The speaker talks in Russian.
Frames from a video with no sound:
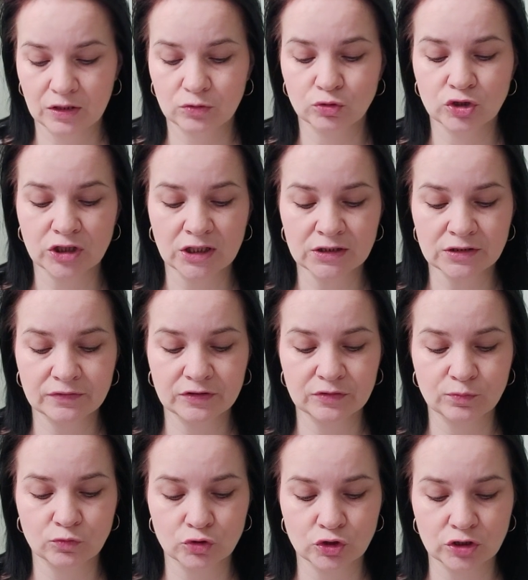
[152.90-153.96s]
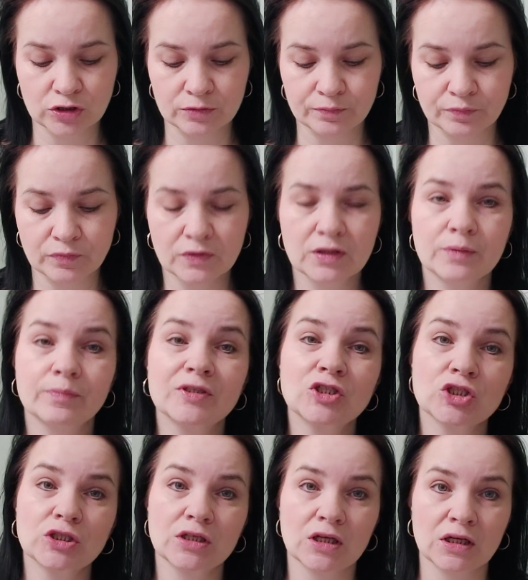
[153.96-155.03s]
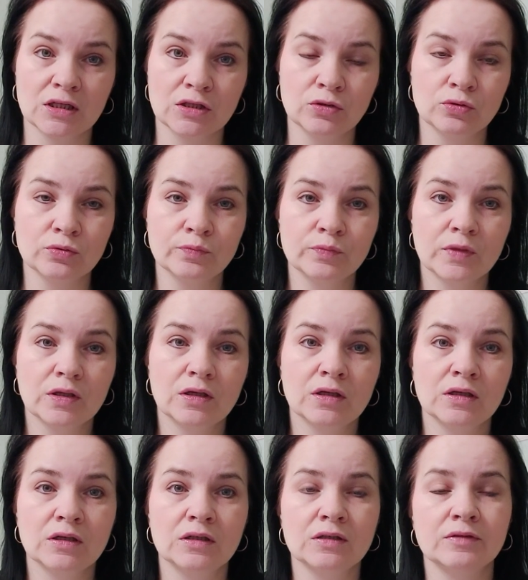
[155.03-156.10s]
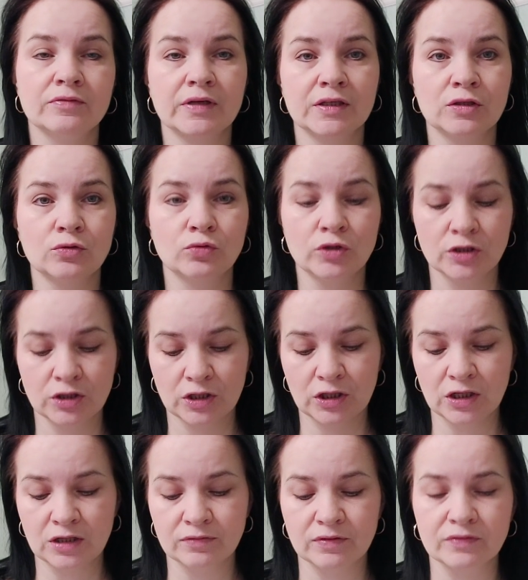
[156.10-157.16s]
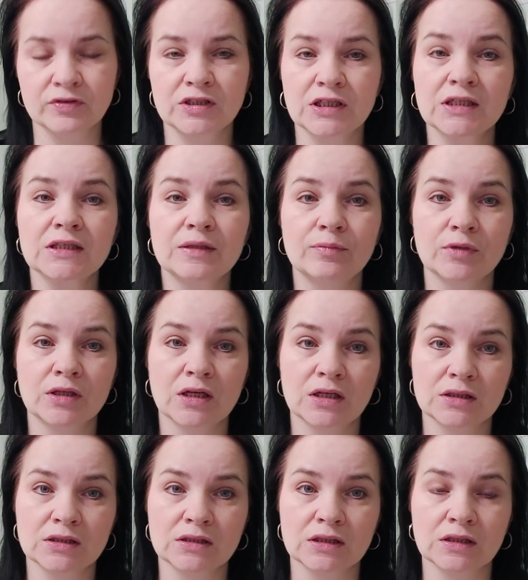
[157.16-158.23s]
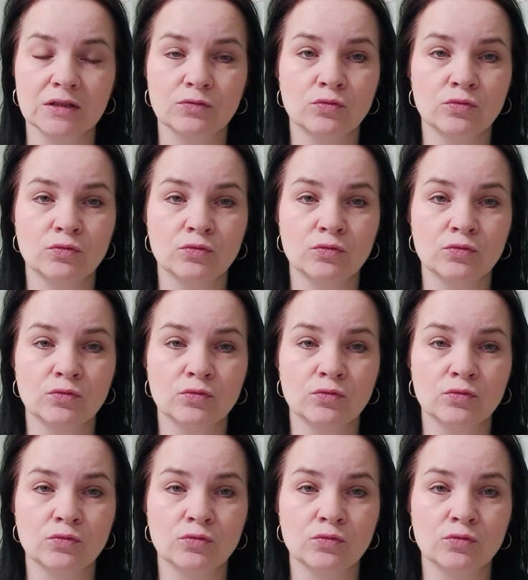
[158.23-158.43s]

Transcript: Участвовать можно по желанию а, в одной или во всех номинациях.